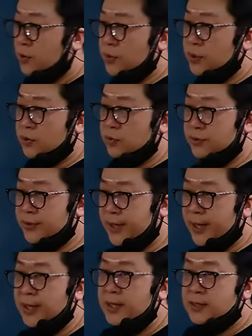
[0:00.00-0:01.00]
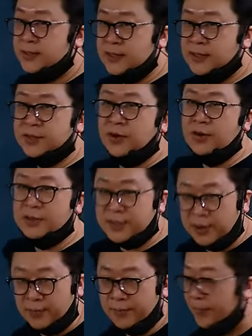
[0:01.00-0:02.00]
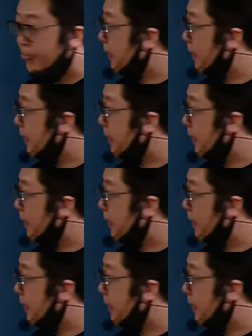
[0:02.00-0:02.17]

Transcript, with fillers: 도시군 계획 시설 사업.